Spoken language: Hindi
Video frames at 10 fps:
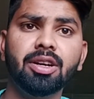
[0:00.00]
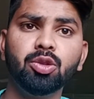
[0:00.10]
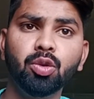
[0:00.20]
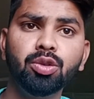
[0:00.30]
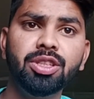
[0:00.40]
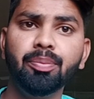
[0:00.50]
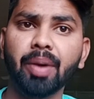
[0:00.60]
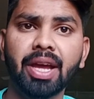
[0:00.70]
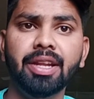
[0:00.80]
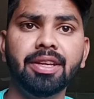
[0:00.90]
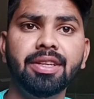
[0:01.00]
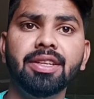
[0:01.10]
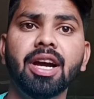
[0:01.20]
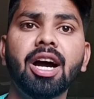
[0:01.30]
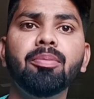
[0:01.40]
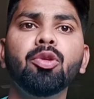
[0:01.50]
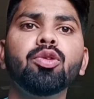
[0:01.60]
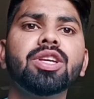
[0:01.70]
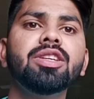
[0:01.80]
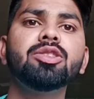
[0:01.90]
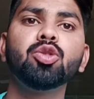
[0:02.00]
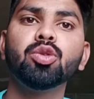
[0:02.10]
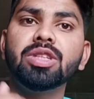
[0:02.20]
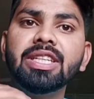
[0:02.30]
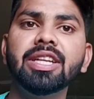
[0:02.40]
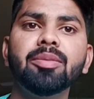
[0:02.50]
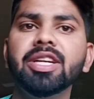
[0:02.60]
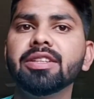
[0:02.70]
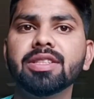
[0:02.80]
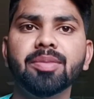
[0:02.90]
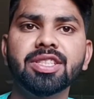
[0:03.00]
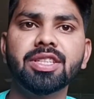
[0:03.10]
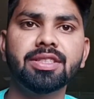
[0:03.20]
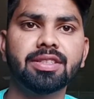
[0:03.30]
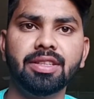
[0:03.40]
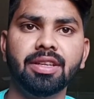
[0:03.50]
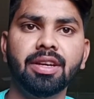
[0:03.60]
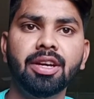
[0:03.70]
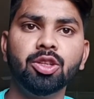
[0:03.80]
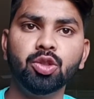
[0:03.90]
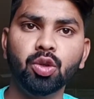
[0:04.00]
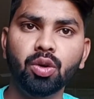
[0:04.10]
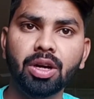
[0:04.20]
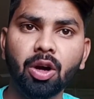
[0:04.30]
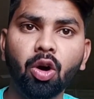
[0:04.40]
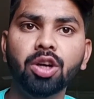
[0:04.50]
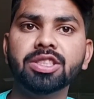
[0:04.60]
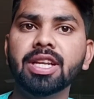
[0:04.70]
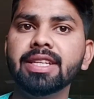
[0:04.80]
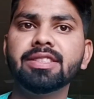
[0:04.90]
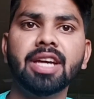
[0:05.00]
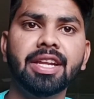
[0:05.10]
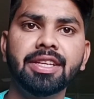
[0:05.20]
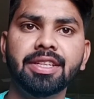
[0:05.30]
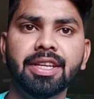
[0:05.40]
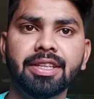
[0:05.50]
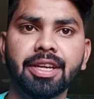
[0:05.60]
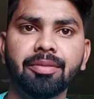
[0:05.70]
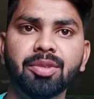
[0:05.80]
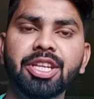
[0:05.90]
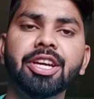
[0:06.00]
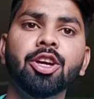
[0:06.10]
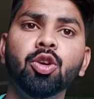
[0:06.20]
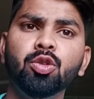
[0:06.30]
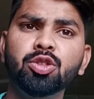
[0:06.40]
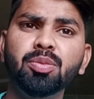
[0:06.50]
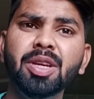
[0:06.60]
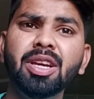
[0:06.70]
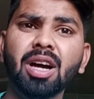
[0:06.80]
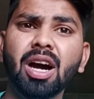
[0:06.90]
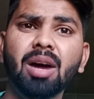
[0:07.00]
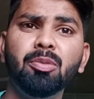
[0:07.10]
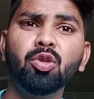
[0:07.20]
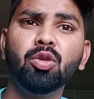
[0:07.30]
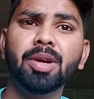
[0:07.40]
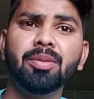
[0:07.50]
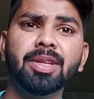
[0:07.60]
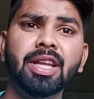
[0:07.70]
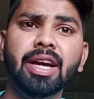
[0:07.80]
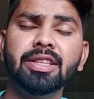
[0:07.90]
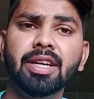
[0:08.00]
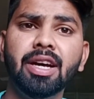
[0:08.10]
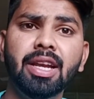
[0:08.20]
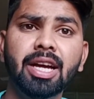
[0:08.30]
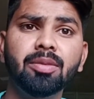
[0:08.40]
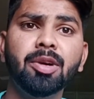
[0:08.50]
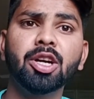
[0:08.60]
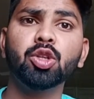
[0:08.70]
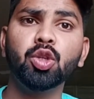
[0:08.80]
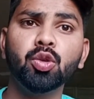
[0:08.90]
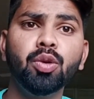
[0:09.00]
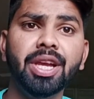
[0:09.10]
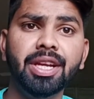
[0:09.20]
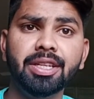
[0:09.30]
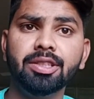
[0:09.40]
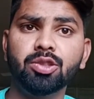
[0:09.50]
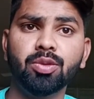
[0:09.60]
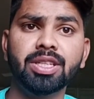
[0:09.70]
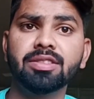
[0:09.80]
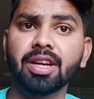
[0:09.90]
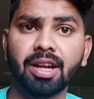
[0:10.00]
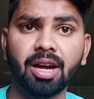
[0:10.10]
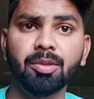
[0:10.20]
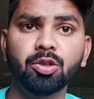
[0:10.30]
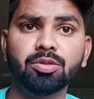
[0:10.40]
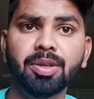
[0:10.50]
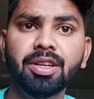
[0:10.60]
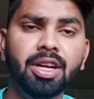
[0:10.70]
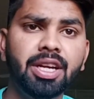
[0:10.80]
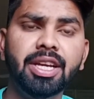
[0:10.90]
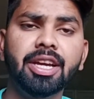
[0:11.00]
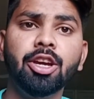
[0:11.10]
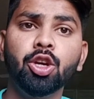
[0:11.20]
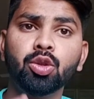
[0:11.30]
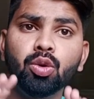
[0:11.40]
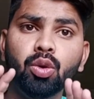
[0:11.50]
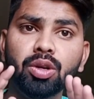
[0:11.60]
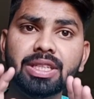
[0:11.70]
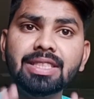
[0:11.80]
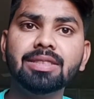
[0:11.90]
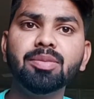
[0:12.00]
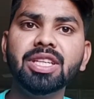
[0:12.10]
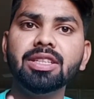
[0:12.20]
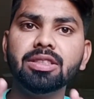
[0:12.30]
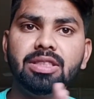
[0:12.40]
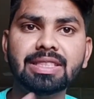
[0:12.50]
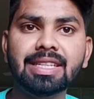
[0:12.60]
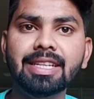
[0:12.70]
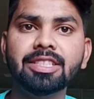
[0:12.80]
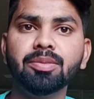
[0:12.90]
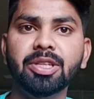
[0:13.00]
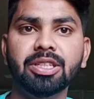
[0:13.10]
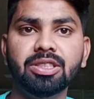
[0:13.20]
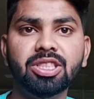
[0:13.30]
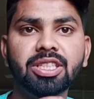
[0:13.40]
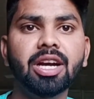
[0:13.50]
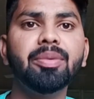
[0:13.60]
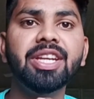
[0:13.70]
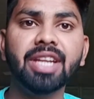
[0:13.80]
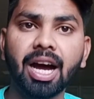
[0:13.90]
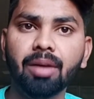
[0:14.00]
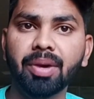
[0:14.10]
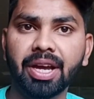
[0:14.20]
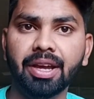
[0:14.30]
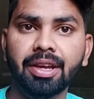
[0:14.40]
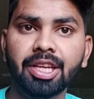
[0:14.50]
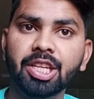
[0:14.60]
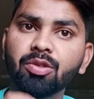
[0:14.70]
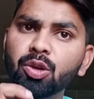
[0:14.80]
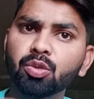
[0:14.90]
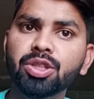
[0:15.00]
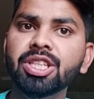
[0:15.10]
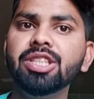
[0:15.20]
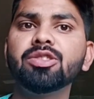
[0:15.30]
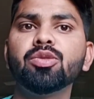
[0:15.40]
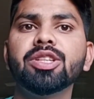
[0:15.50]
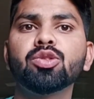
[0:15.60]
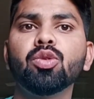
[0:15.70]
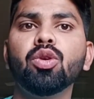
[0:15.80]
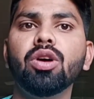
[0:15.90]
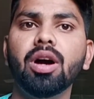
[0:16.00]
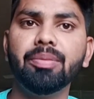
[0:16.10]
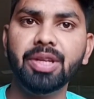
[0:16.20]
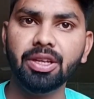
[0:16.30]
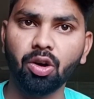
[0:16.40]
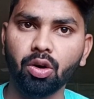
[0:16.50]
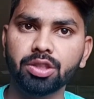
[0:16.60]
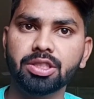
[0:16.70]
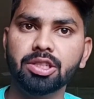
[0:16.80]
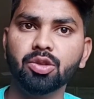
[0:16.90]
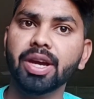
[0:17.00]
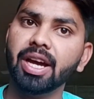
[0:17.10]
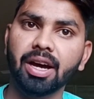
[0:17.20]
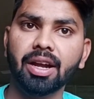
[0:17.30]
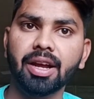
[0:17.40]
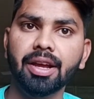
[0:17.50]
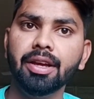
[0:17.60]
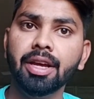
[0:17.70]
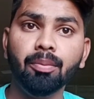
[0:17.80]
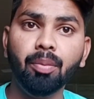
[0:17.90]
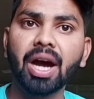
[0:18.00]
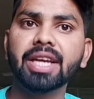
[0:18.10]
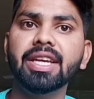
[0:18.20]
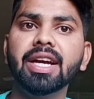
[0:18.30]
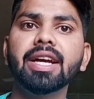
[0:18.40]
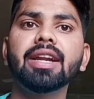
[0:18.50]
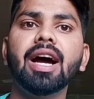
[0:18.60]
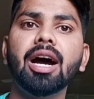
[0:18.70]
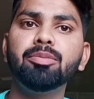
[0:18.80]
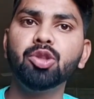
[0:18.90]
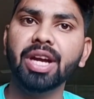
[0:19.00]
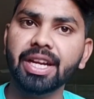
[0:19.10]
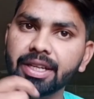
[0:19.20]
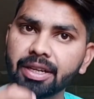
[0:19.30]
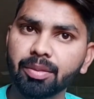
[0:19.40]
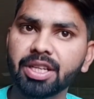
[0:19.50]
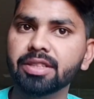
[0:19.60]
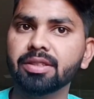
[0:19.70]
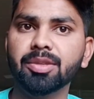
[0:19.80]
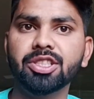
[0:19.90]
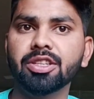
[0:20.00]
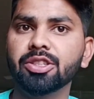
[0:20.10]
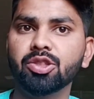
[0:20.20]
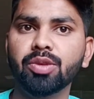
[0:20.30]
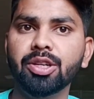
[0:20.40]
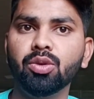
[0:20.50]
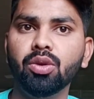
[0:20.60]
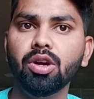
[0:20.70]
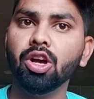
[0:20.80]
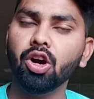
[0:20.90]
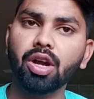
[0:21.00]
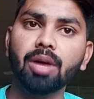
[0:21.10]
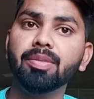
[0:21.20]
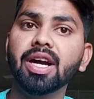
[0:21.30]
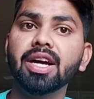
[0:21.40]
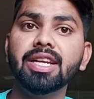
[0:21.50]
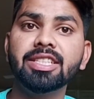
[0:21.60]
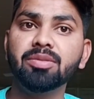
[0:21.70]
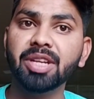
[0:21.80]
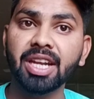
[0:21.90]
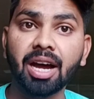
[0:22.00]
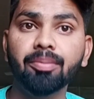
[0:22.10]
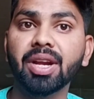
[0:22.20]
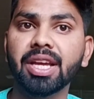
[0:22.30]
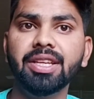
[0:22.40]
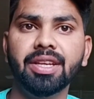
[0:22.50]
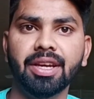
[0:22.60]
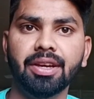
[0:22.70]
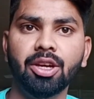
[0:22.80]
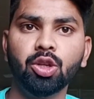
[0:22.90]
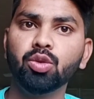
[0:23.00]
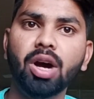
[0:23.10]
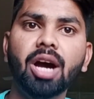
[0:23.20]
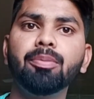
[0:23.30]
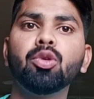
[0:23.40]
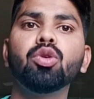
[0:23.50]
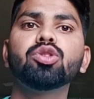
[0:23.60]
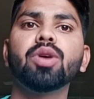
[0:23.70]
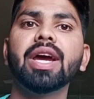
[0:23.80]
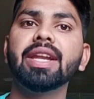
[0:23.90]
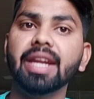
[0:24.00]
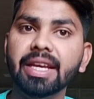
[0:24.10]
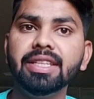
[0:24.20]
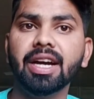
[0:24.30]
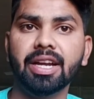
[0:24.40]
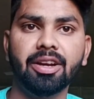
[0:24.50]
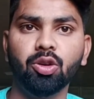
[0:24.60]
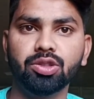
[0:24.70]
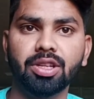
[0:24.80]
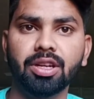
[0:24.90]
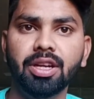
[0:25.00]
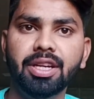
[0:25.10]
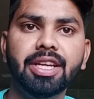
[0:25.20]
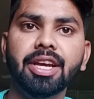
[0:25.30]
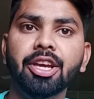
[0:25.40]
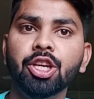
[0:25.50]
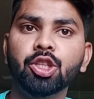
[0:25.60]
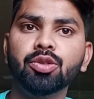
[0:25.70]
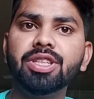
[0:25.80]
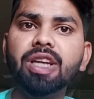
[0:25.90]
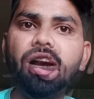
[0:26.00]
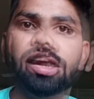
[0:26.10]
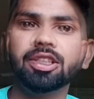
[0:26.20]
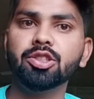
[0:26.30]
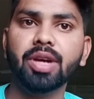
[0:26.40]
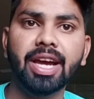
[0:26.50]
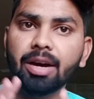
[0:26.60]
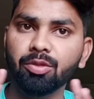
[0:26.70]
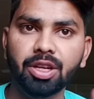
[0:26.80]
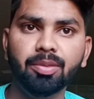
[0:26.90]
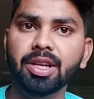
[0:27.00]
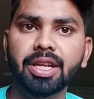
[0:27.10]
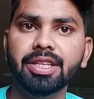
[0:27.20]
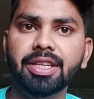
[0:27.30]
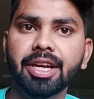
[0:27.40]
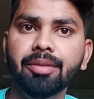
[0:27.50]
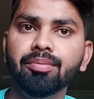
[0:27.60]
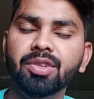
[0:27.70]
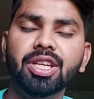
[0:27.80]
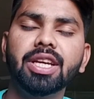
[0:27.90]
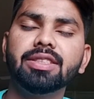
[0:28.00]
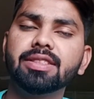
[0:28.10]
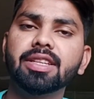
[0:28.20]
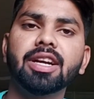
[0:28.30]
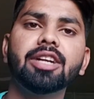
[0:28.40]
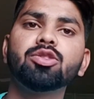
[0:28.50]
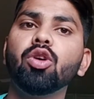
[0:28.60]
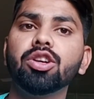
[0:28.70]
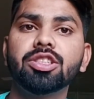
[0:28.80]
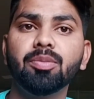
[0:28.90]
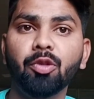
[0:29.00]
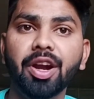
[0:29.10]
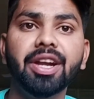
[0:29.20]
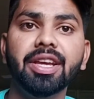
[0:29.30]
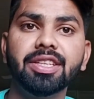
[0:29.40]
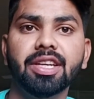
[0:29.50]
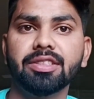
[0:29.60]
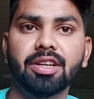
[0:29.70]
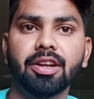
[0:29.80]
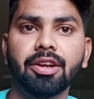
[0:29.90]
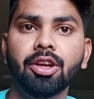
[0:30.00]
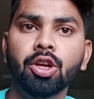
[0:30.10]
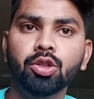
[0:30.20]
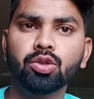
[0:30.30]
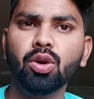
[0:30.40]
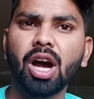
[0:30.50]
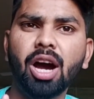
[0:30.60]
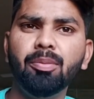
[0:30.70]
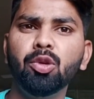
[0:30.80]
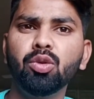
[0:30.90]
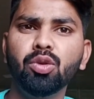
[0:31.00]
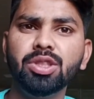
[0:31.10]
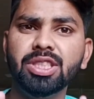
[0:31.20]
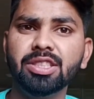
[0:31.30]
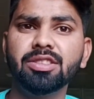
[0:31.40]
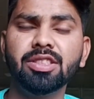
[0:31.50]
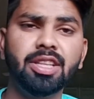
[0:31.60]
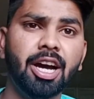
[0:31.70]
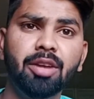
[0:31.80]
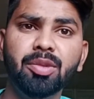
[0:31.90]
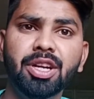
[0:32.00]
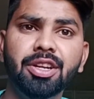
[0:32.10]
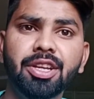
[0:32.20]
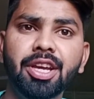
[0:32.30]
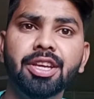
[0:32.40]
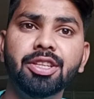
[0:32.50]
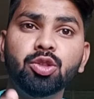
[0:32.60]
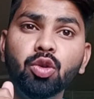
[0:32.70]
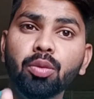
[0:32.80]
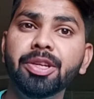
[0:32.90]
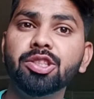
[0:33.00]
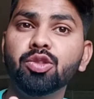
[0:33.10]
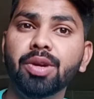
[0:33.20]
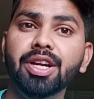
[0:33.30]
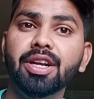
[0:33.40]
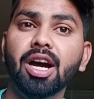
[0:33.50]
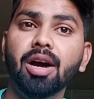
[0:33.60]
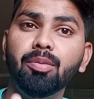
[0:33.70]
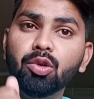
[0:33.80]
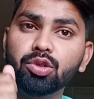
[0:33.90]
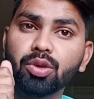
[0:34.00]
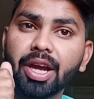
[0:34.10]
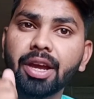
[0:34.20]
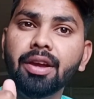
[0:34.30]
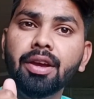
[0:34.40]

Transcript: दो दिन पहले ही आप लोगों की जो इंटरमीडिएट सेमेस्टर्स की जो हॉस्टल लिस्ट जारी की गई है ठीक है उसमें आप लोगों को मैंने बताया था लगभग 280 स्टूडेंट्स का नाम है उसमें ठीक है तो इसमें इस लिस्ट में जिनका भी नाम है केवल उन्हीं स्टूडेंट्स को अभी हॉस्टल जो है आना है बाकी अगर आप जो है इंटरमीडिएट सेमेस्टर के स्टूडेंट हो और आपका अगर लिस्ट में नाम नहीं है तो आपको जो है नहीं आना है हॉस्टल ठीक है क्योंकि यहाँ हॉस्टल जो है अवेलेबल नहीं है ठीक है जिसके कारण से हॉस्टल प्रोवाइड नहीं किया जा रहा है सो so, आप लोगों को ये चीज़ें ध्यान में रखनी है कि जो भी स्टूडेंट आप लोग जो है